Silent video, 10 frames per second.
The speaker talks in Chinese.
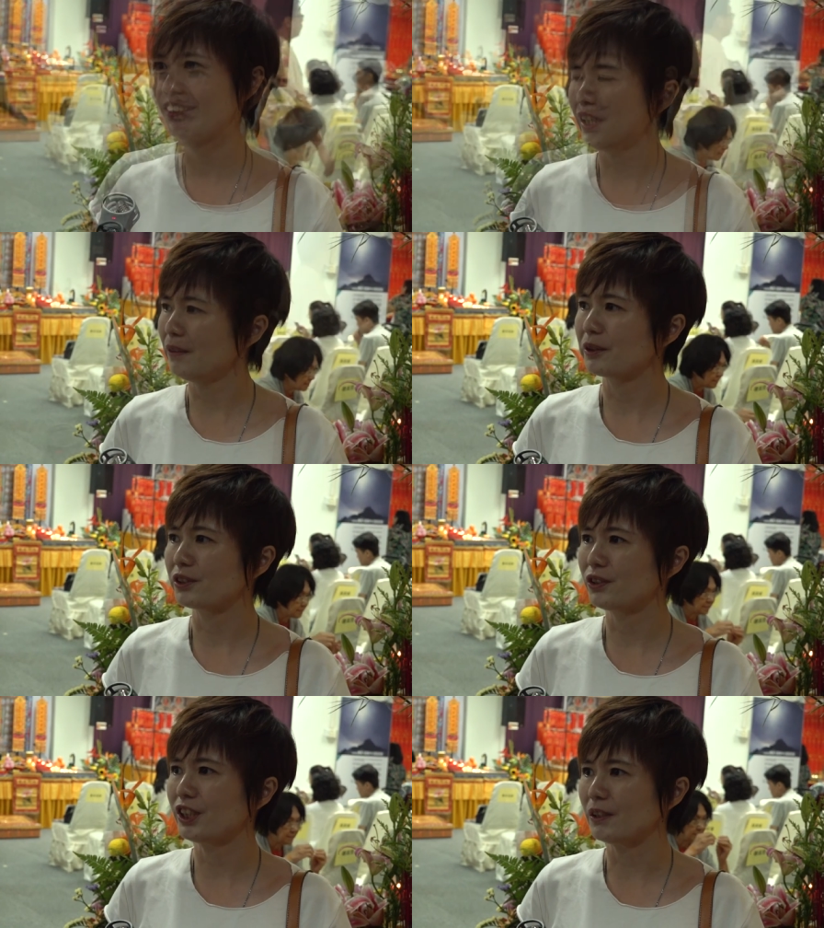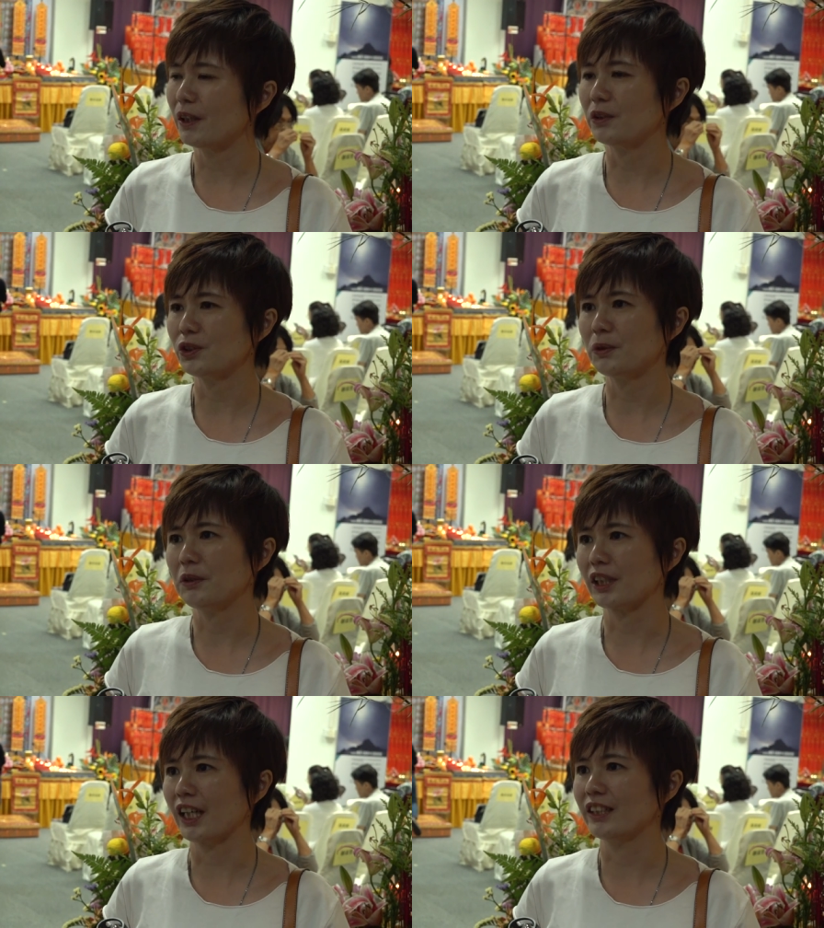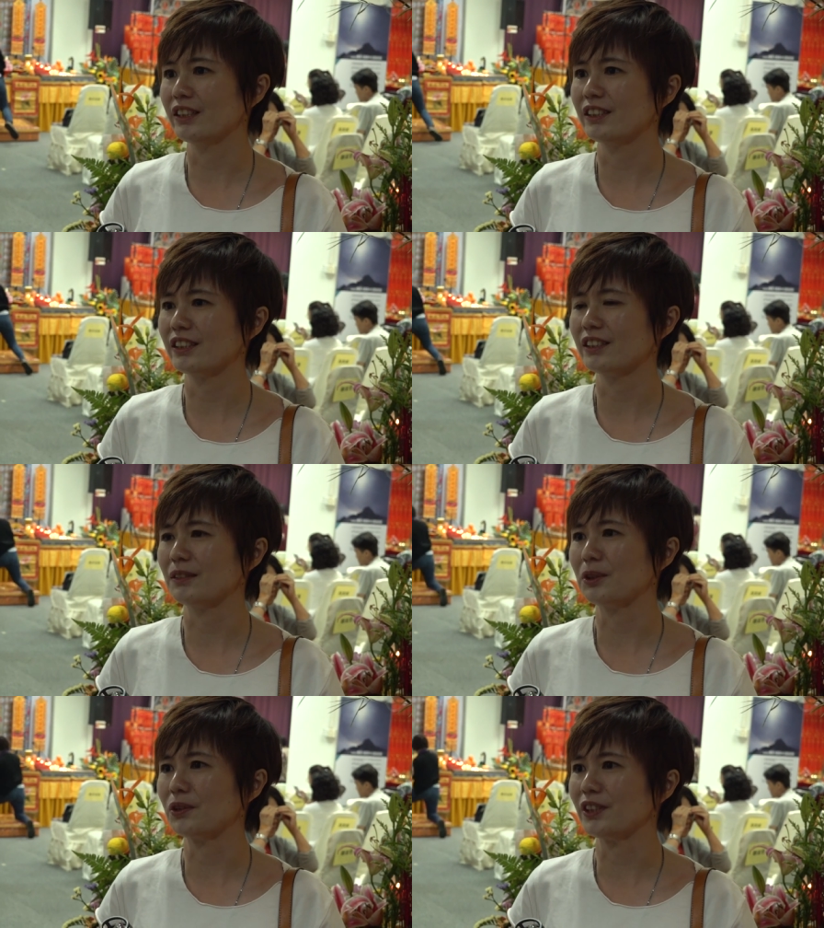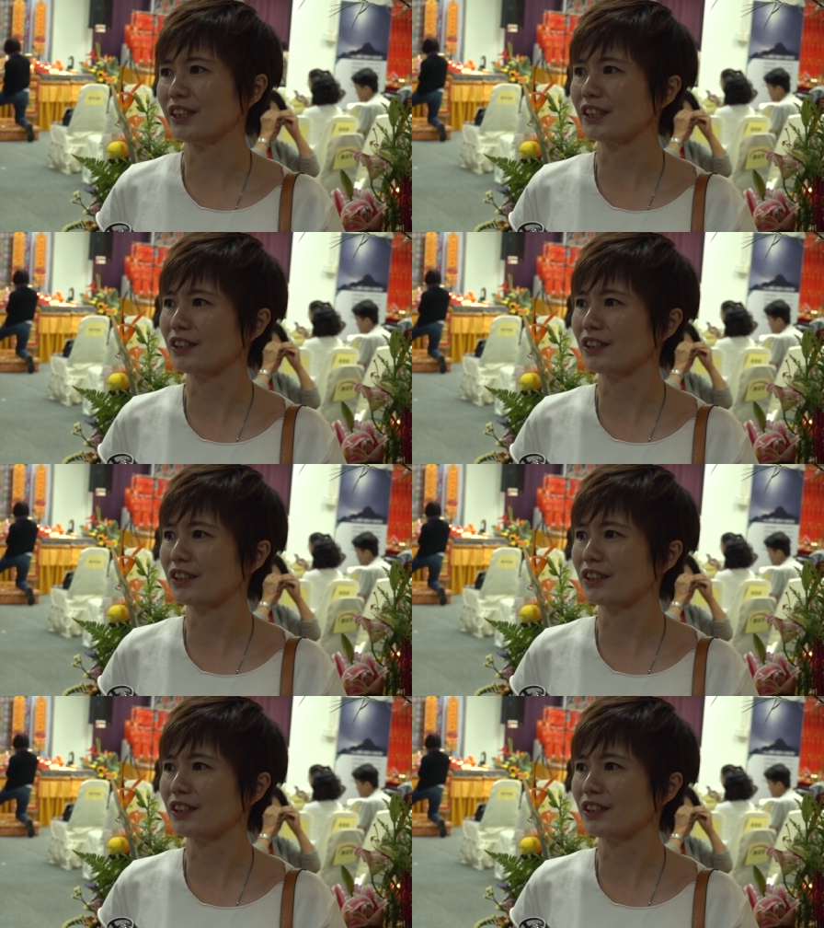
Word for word: 哎，我就奇怪，我就问我的卡真这是什么原因？